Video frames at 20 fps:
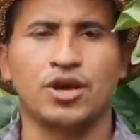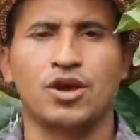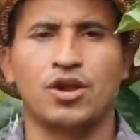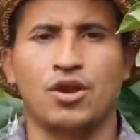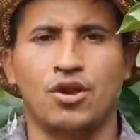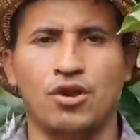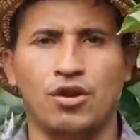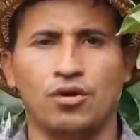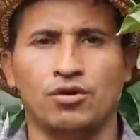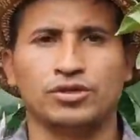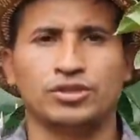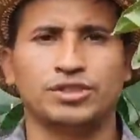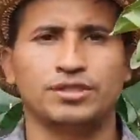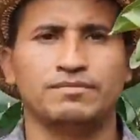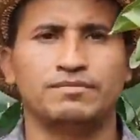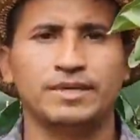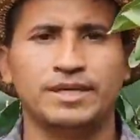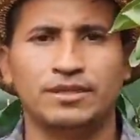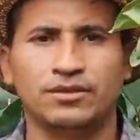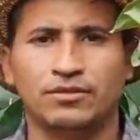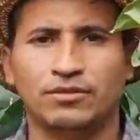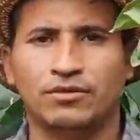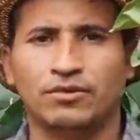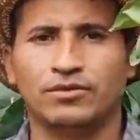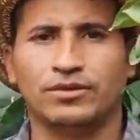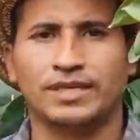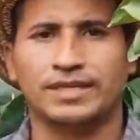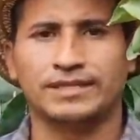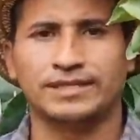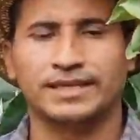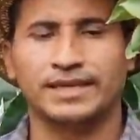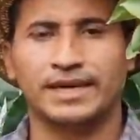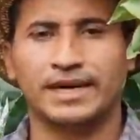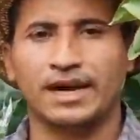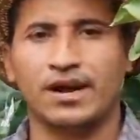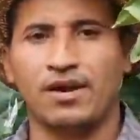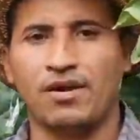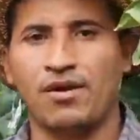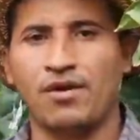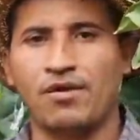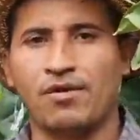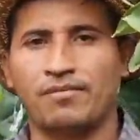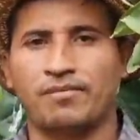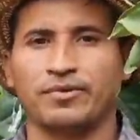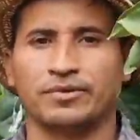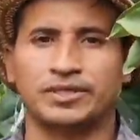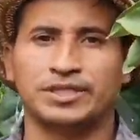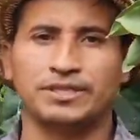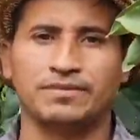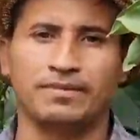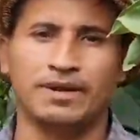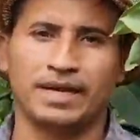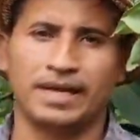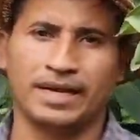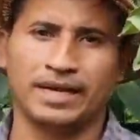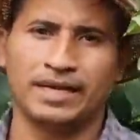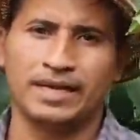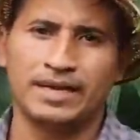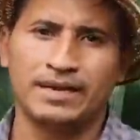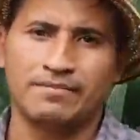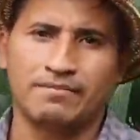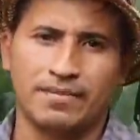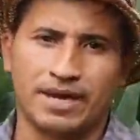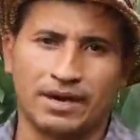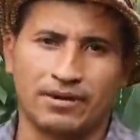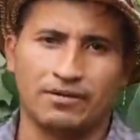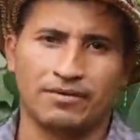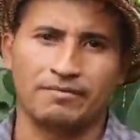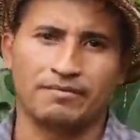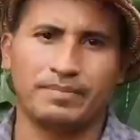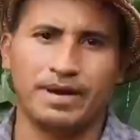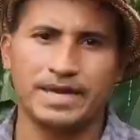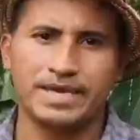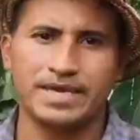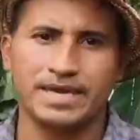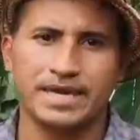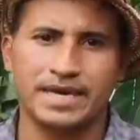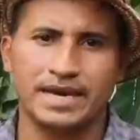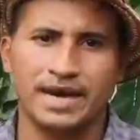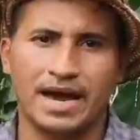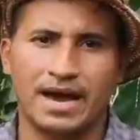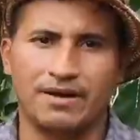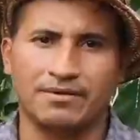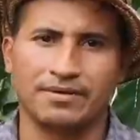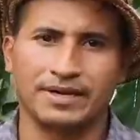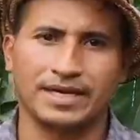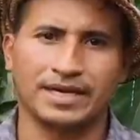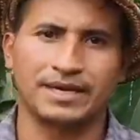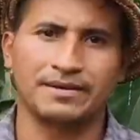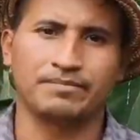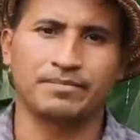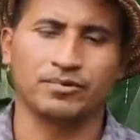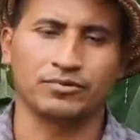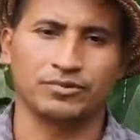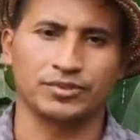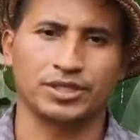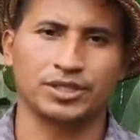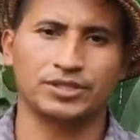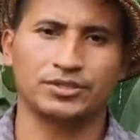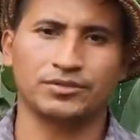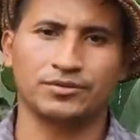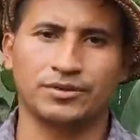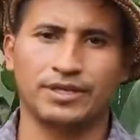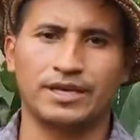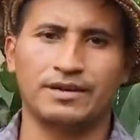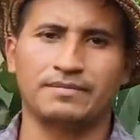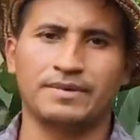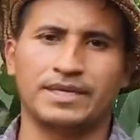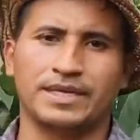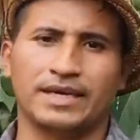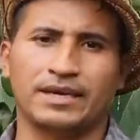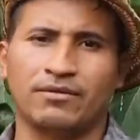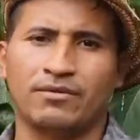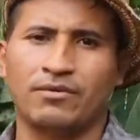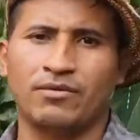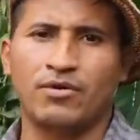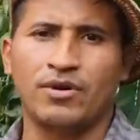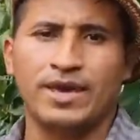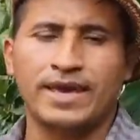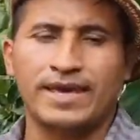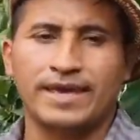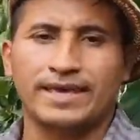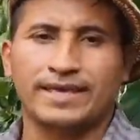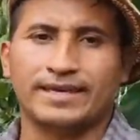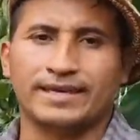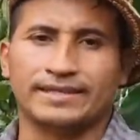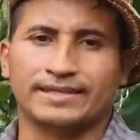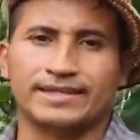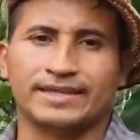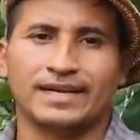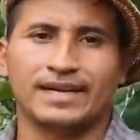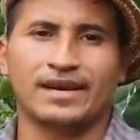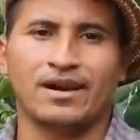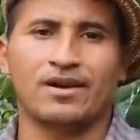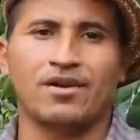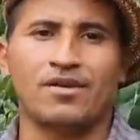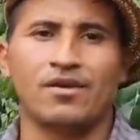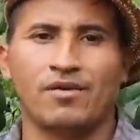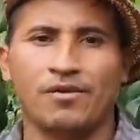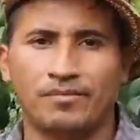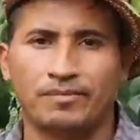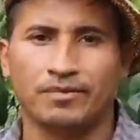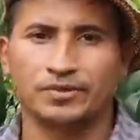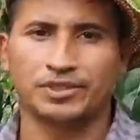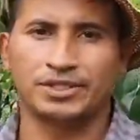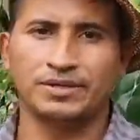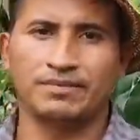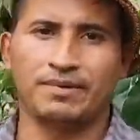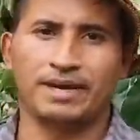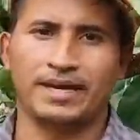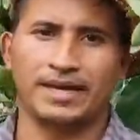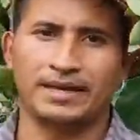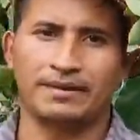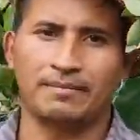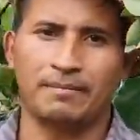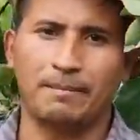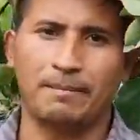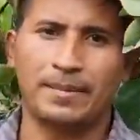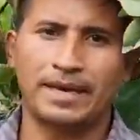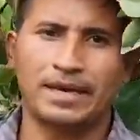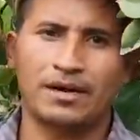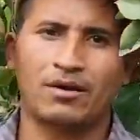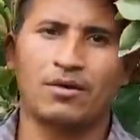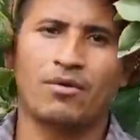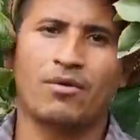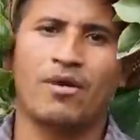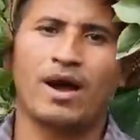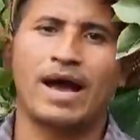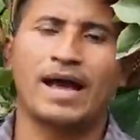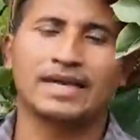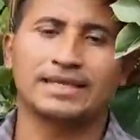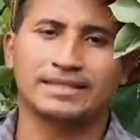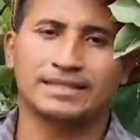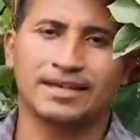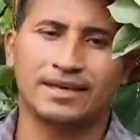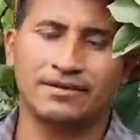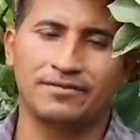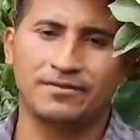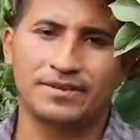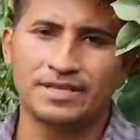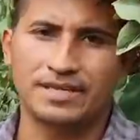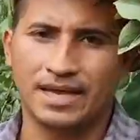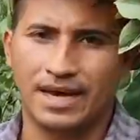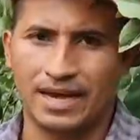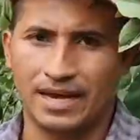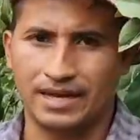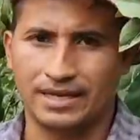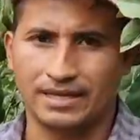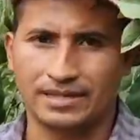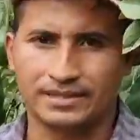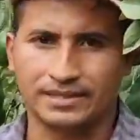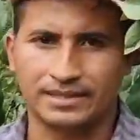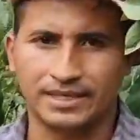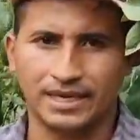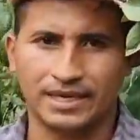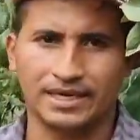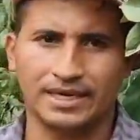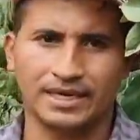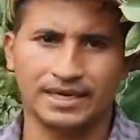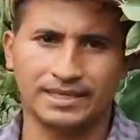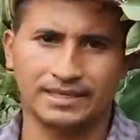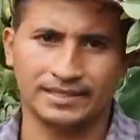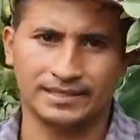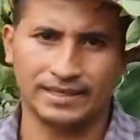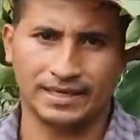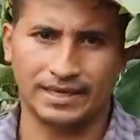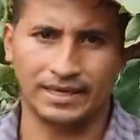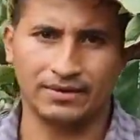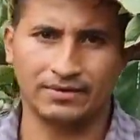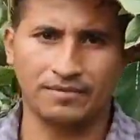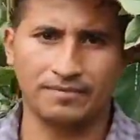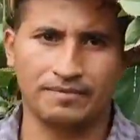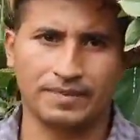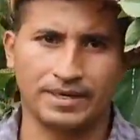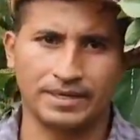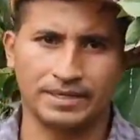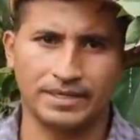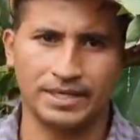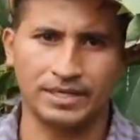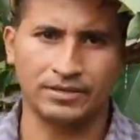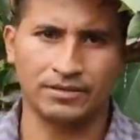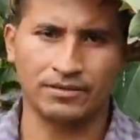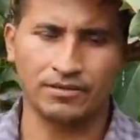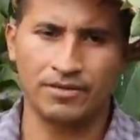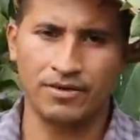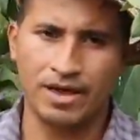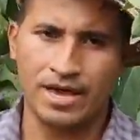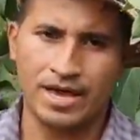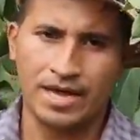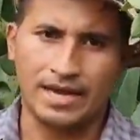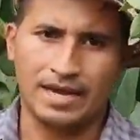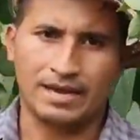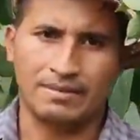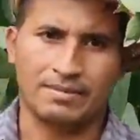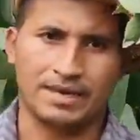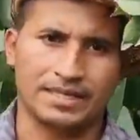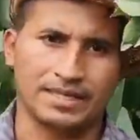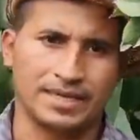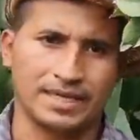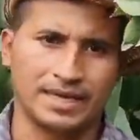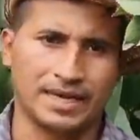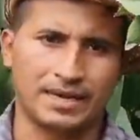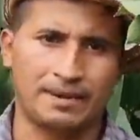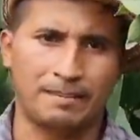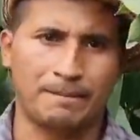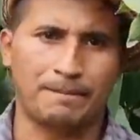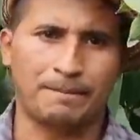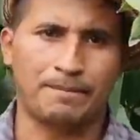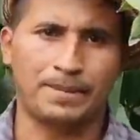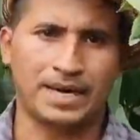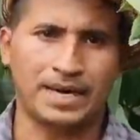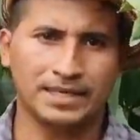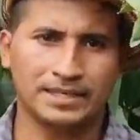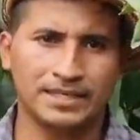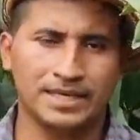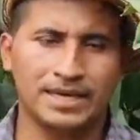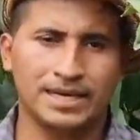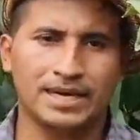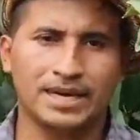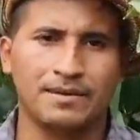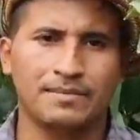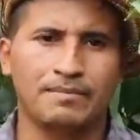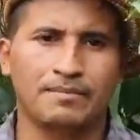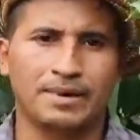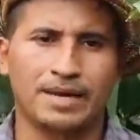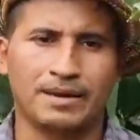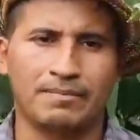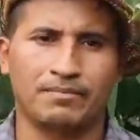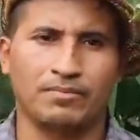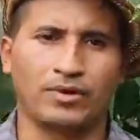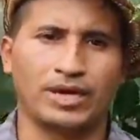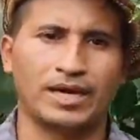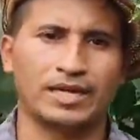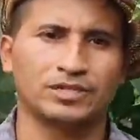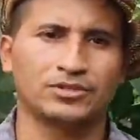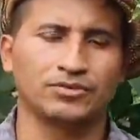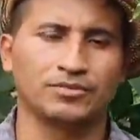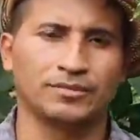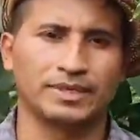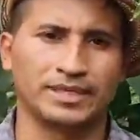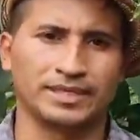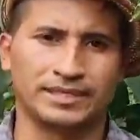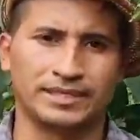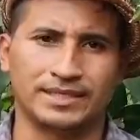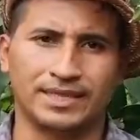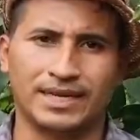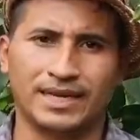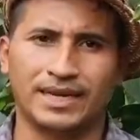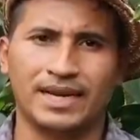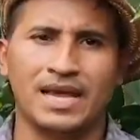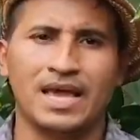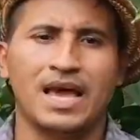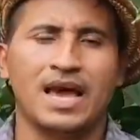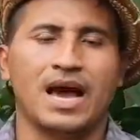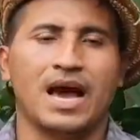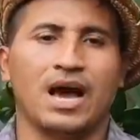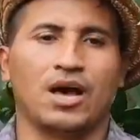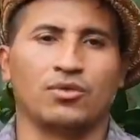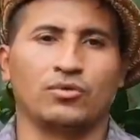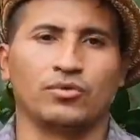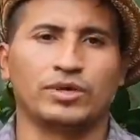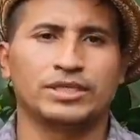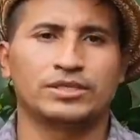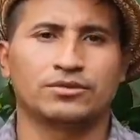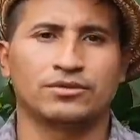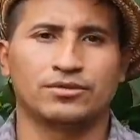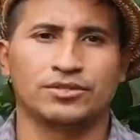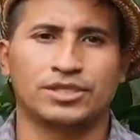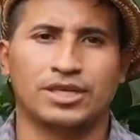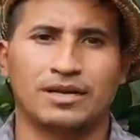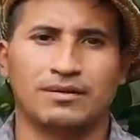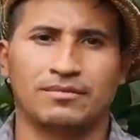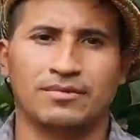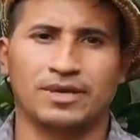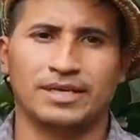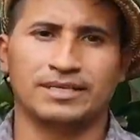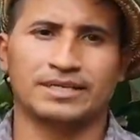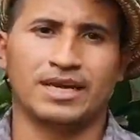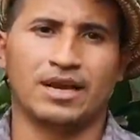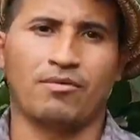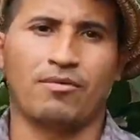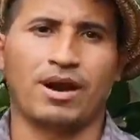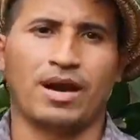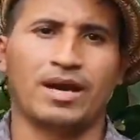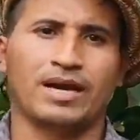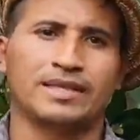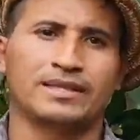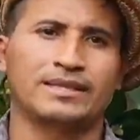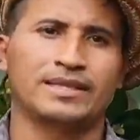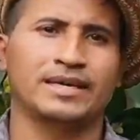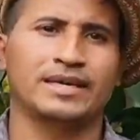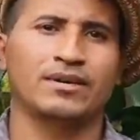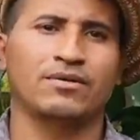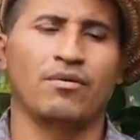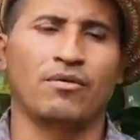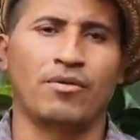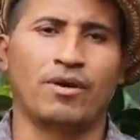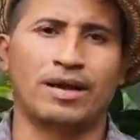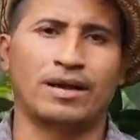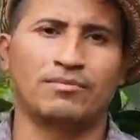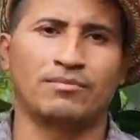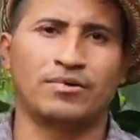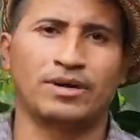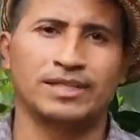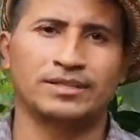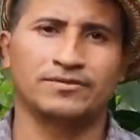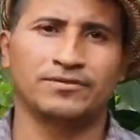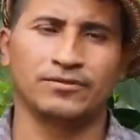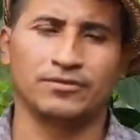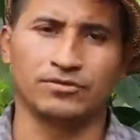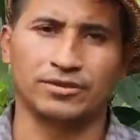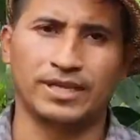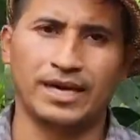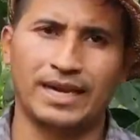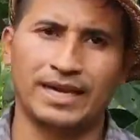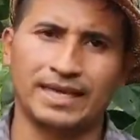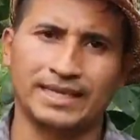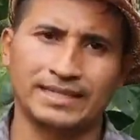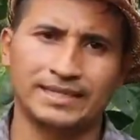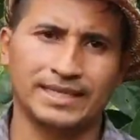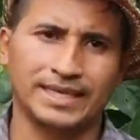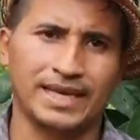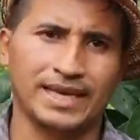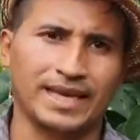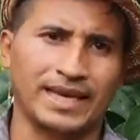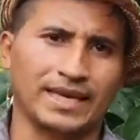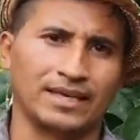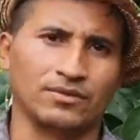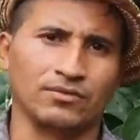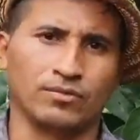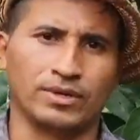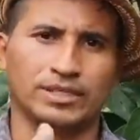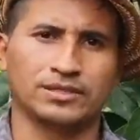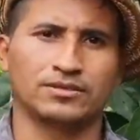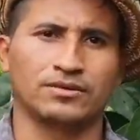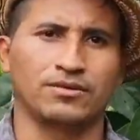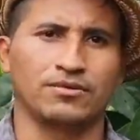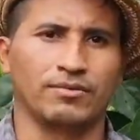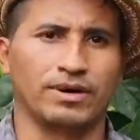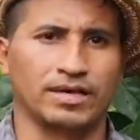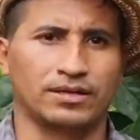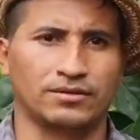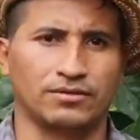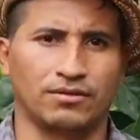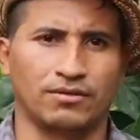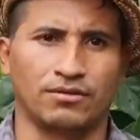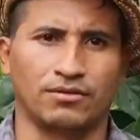Los invito de ser lo posible, me acompañen a ver el proceso del video y de ser lo posible verlo hasta el final, ya que les estaré compartiendo la manera práctica para poderle suministrar a nuestros árboles de aguacate o árboles frutales en nuestro huerto.